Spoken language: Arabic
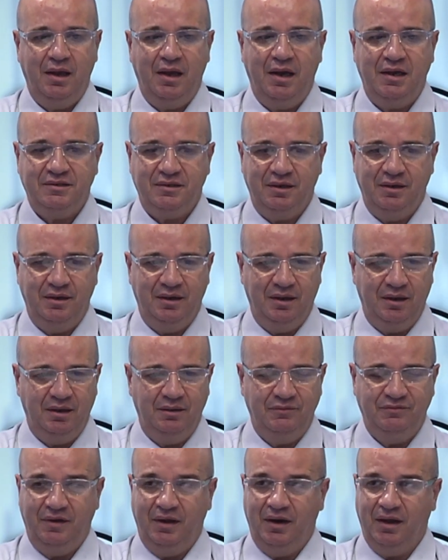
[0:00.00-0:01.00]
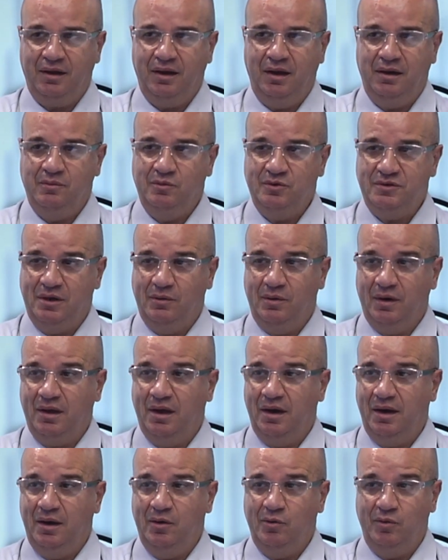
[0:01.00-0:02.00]
احسن الفرق على مستوى
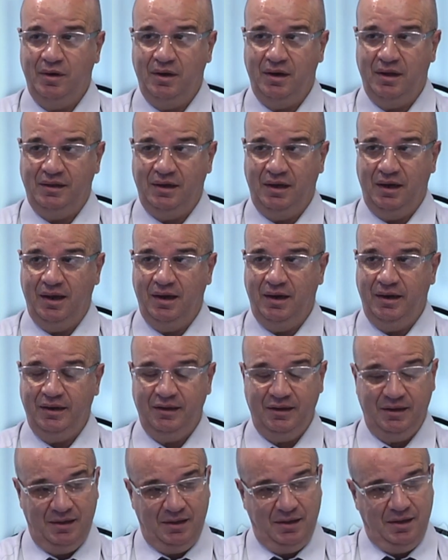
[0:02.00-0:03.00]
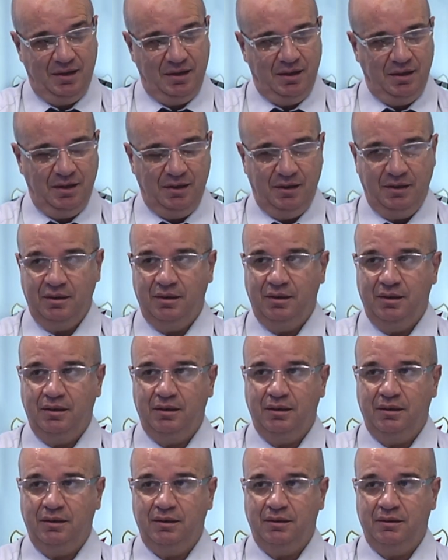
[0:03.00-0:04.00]
القاري اللي هو النادي الاهلي 7 7
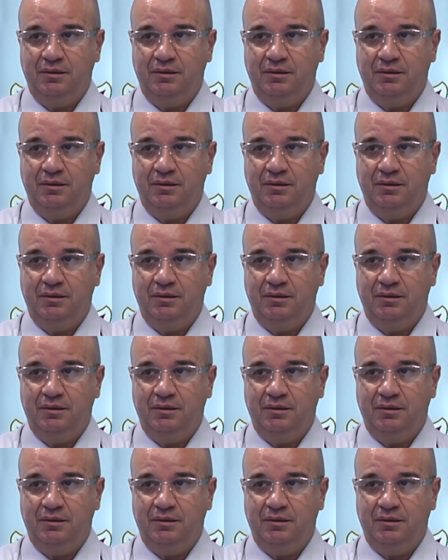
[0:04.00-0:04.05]
2